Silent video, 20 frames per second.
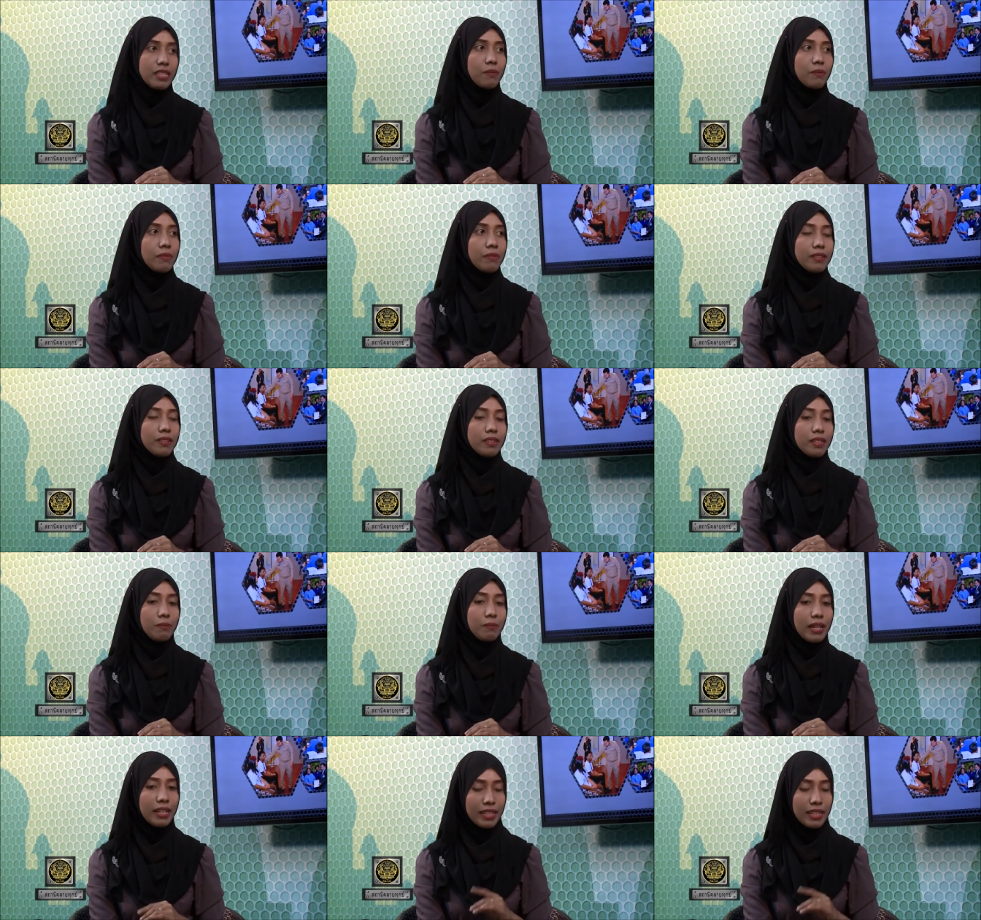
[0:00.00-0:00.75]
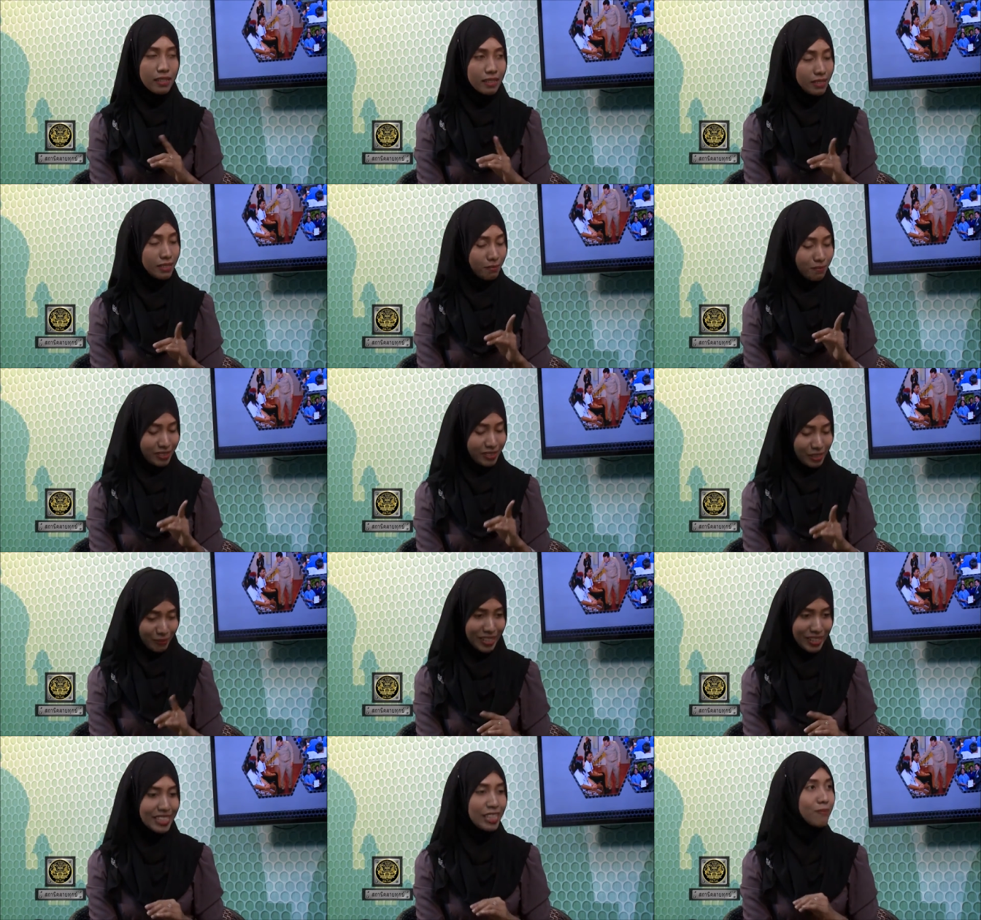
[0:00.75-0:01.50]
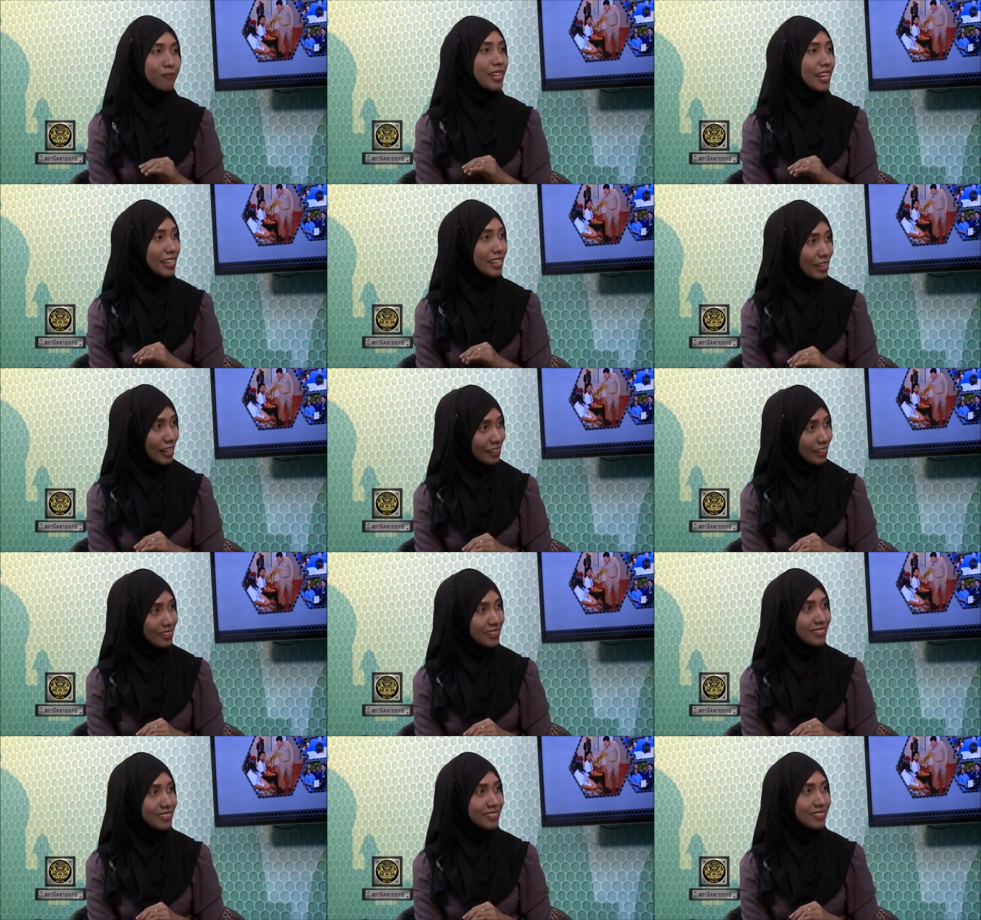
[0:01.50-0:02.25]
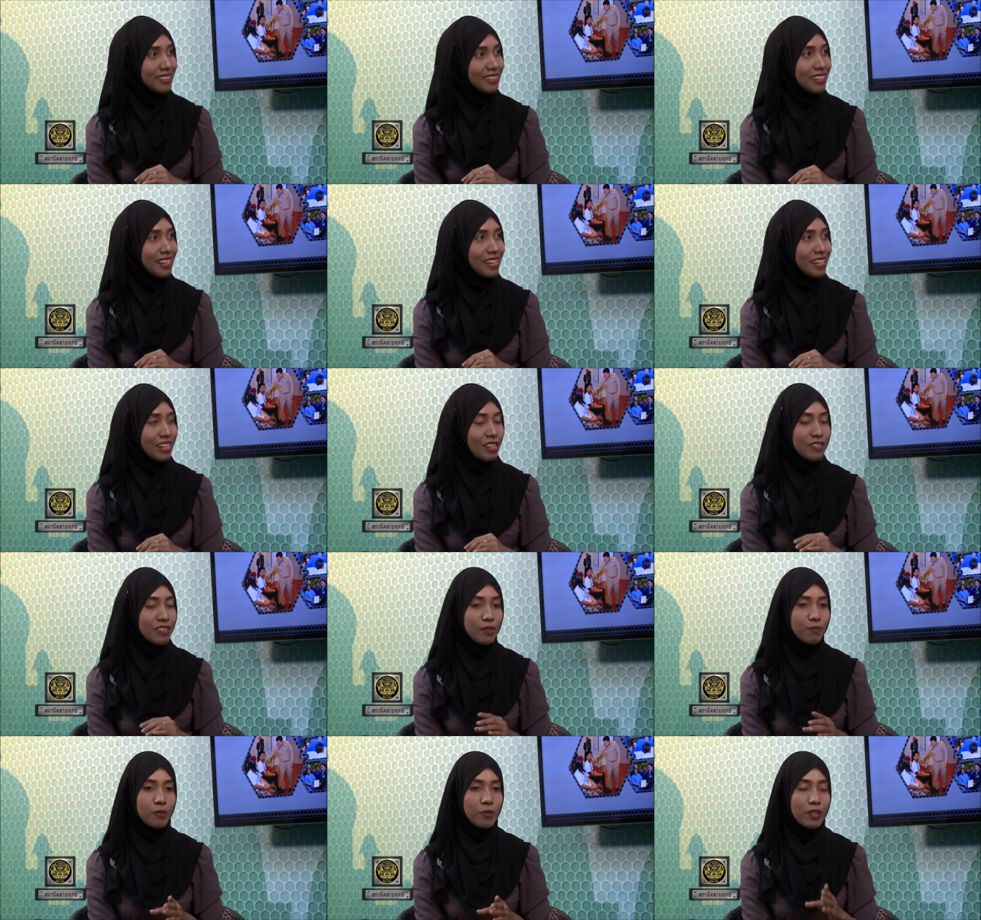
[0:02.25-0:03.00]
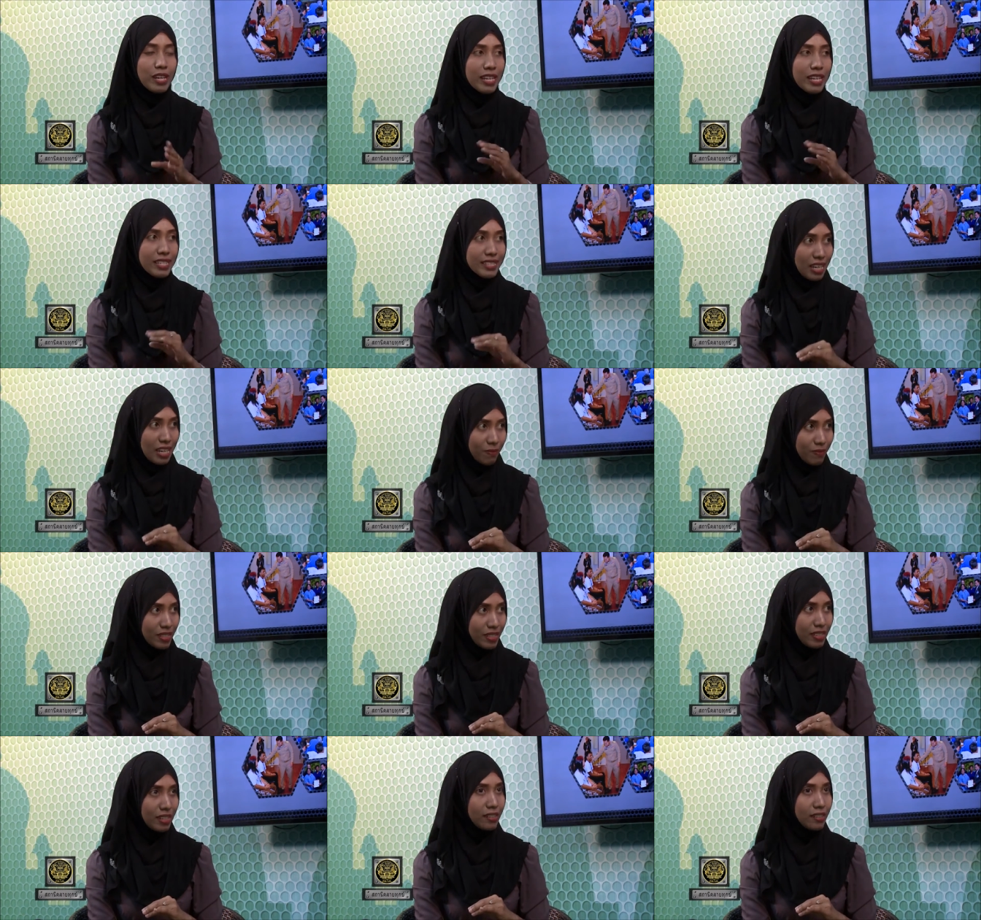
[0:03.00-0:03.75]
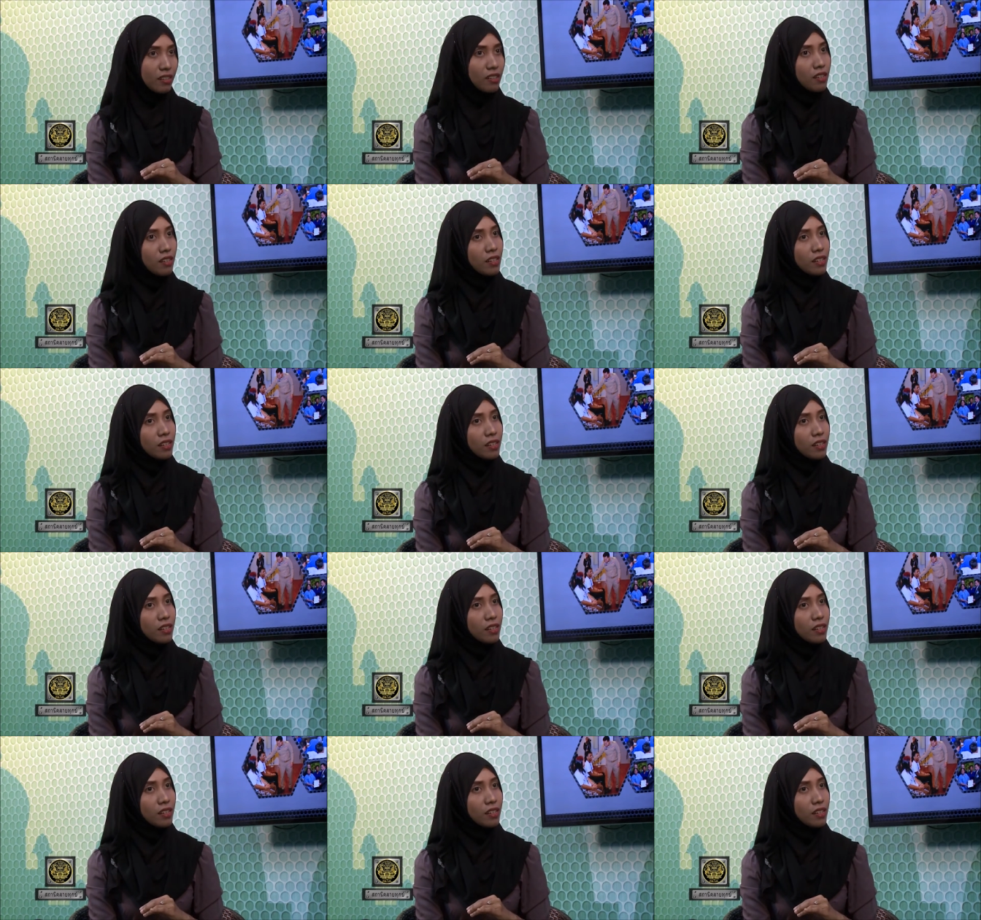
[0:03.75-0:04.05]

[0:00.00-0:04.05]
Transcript: จะจะมาได้จะมาเยี่ยมได้อีกครั้งหนึ่งเราจะมีเวลา 3 เดือน